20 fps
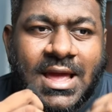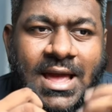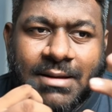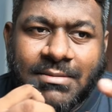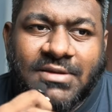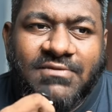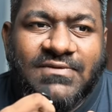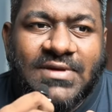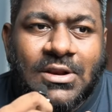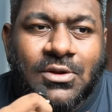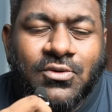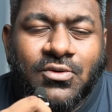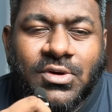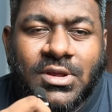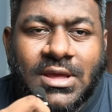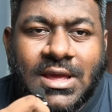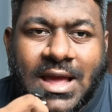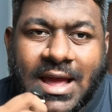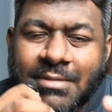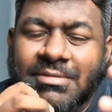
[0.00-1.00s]
আমরা ফিল
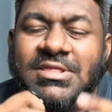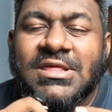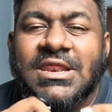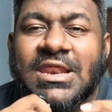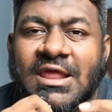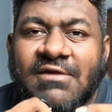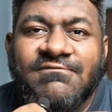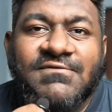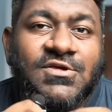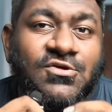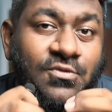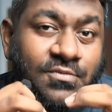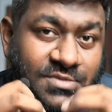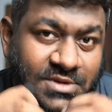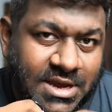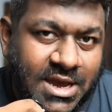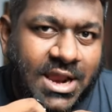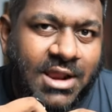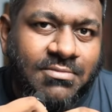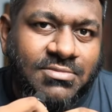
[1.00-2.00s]
করি আমাদের লাইফটাই
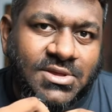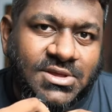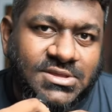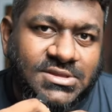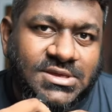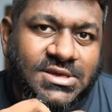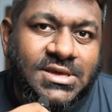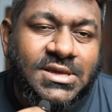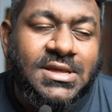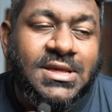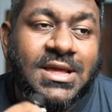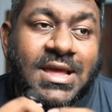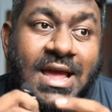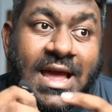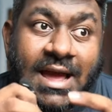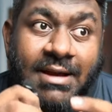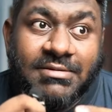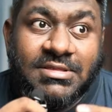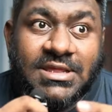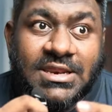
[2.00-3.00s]
সবচেয়ে খারাপ যাচ্ছে
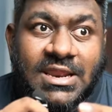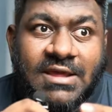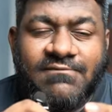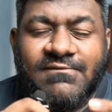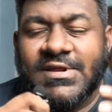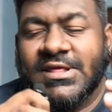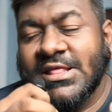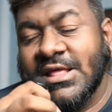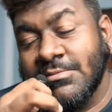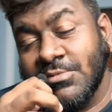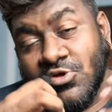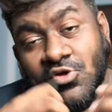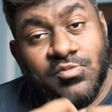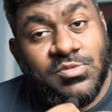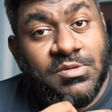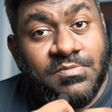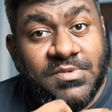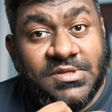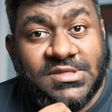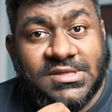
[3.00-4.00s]
আমাদের লাইফ থেকে আমরা
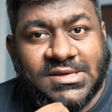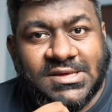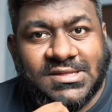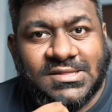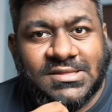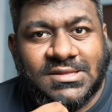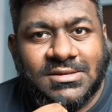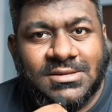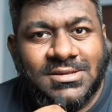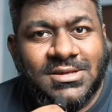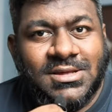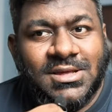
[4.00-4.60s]
সবচেয়ে পিছিয়ে আছি